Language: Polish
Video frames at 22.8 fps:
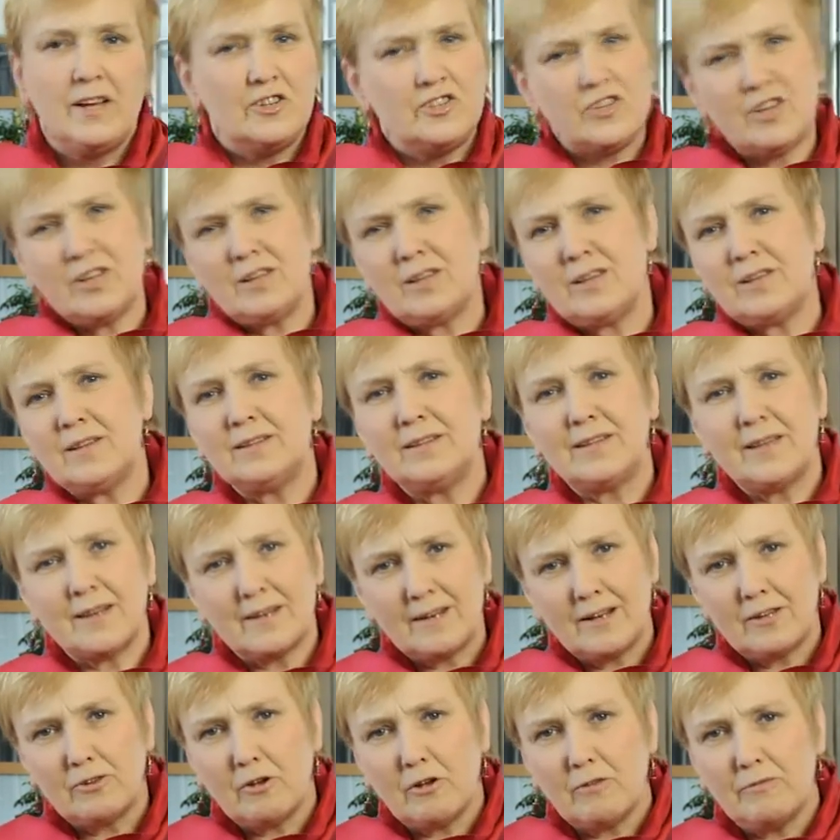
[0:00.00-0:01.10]
Dzięki
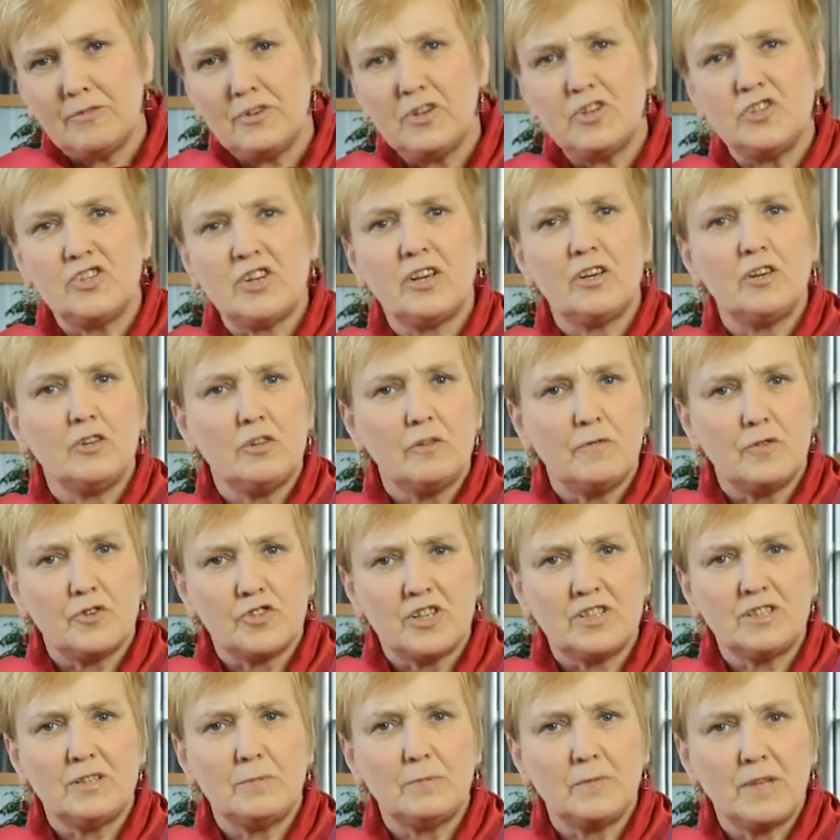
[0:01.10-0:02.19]
internetowi i dzięki
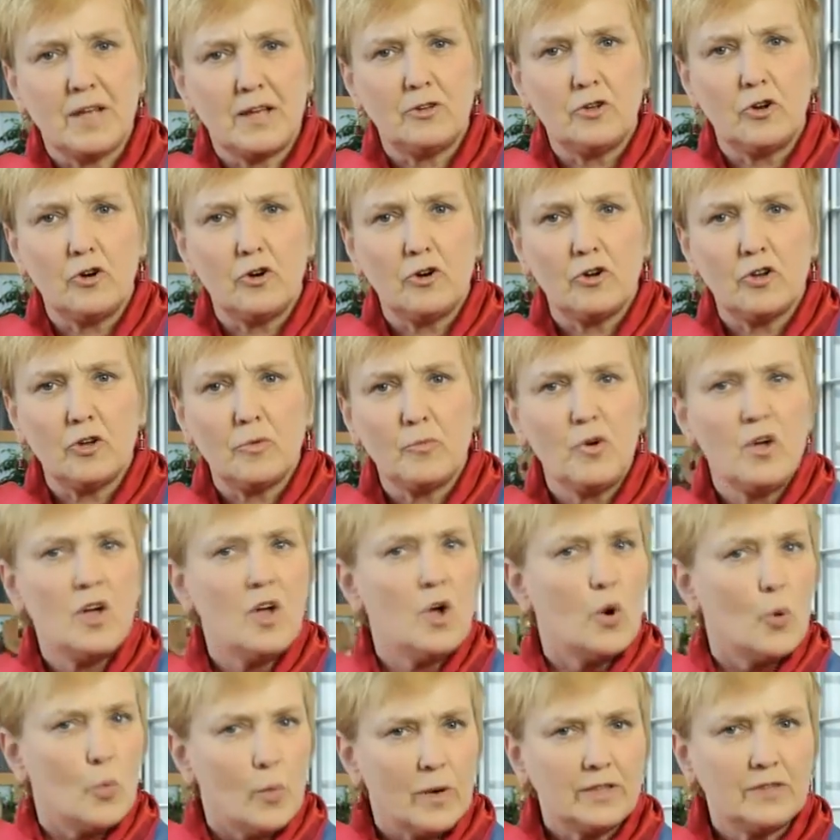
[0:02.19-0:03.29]
nowoczesnym technologiom
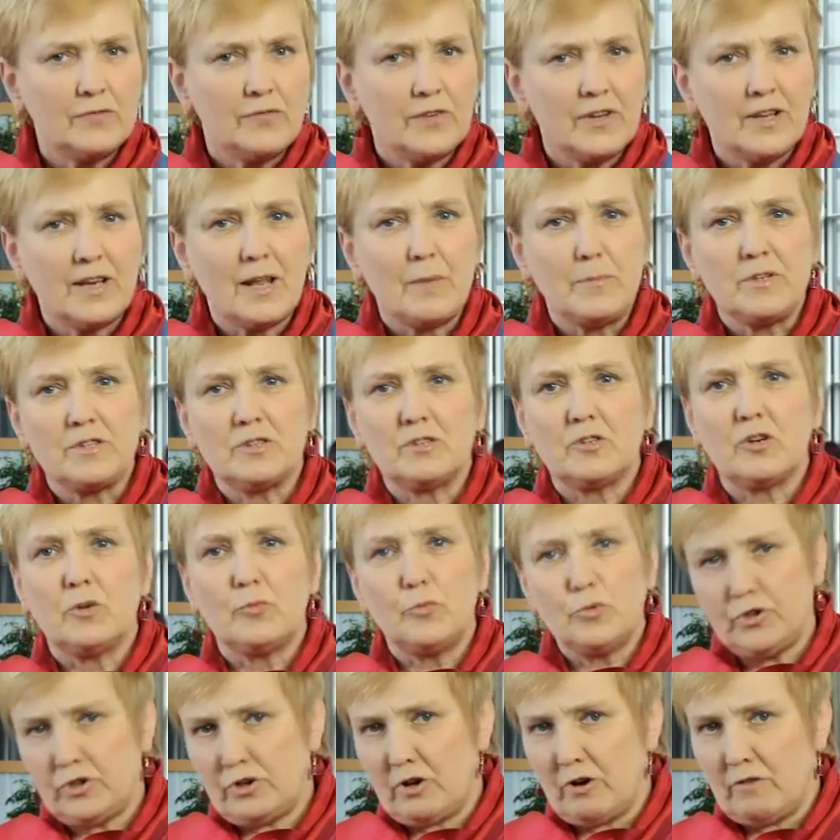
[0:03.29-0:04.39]
łatwiej nam jest
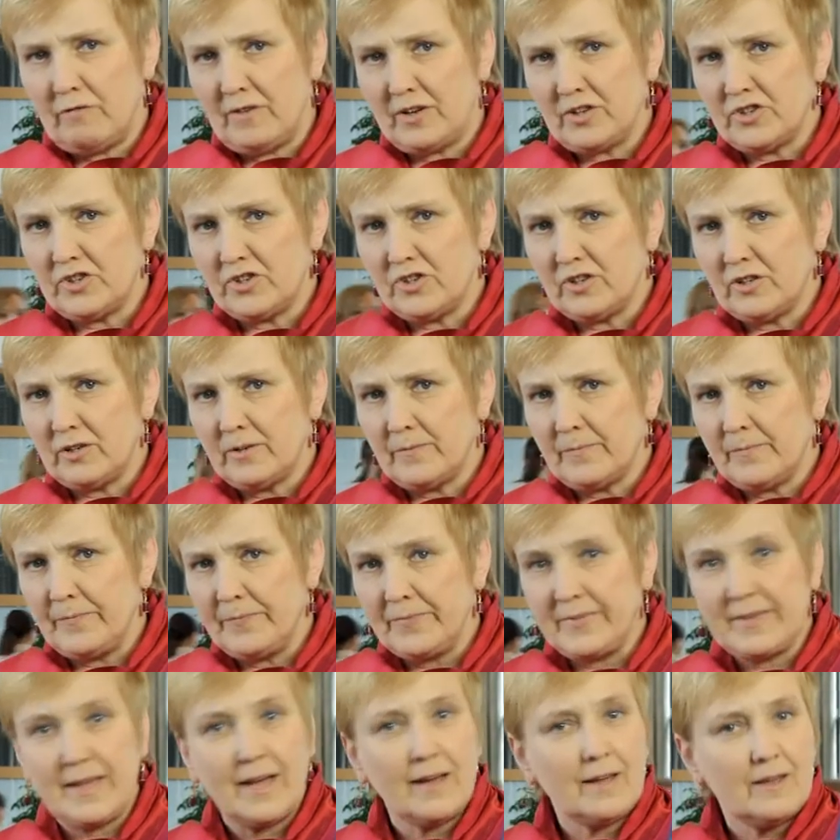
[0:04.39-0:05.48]
komunikować się
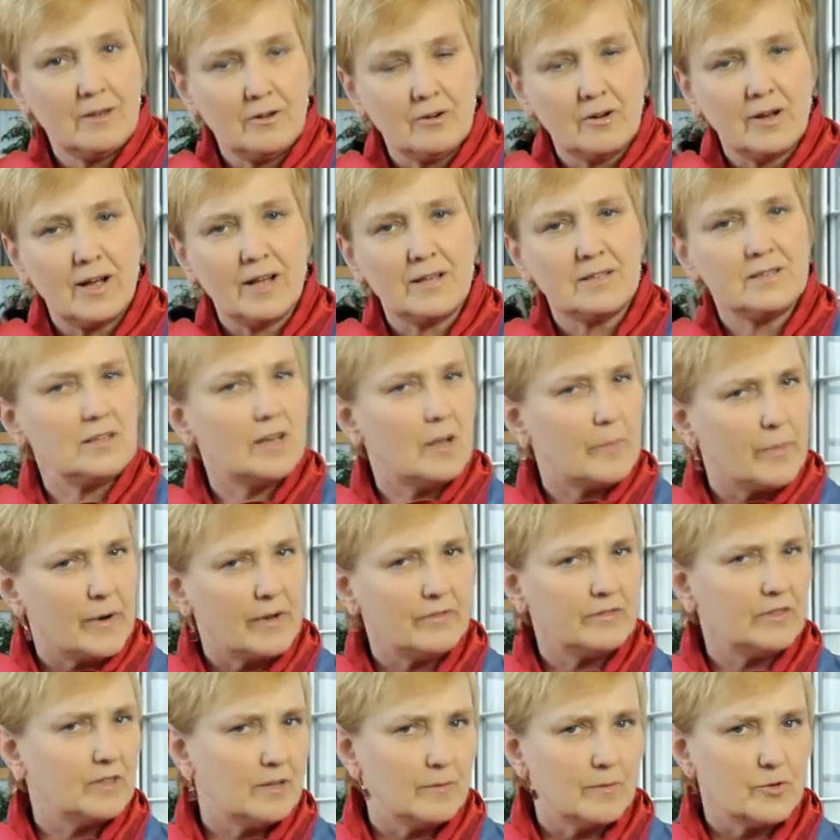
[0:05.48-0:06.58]
takiej okazji
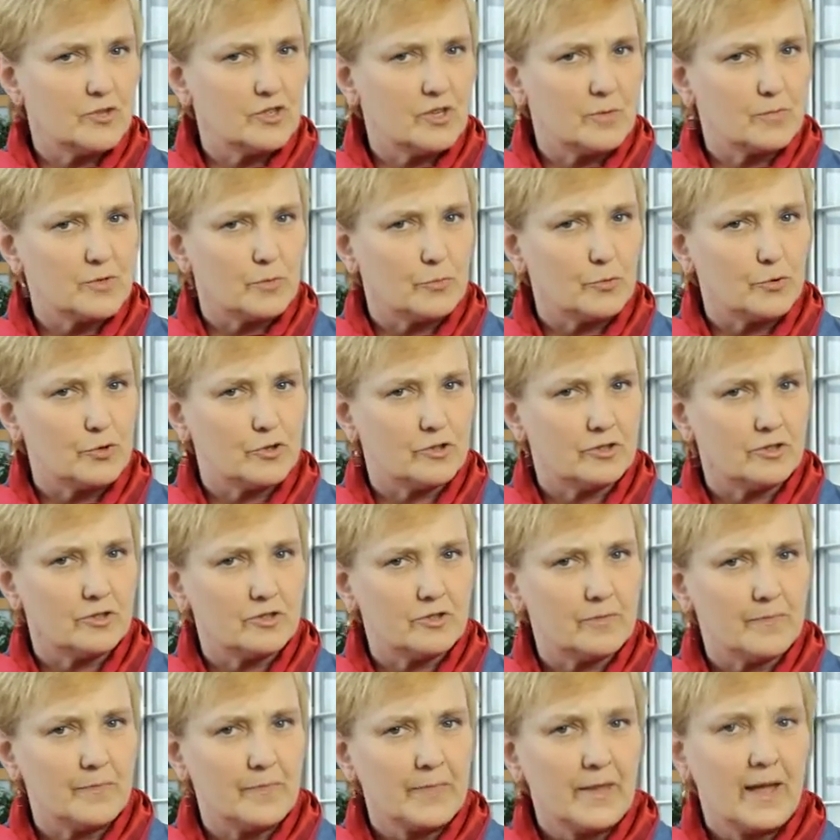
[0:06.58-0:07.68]
naprawdę nie można przepuścić.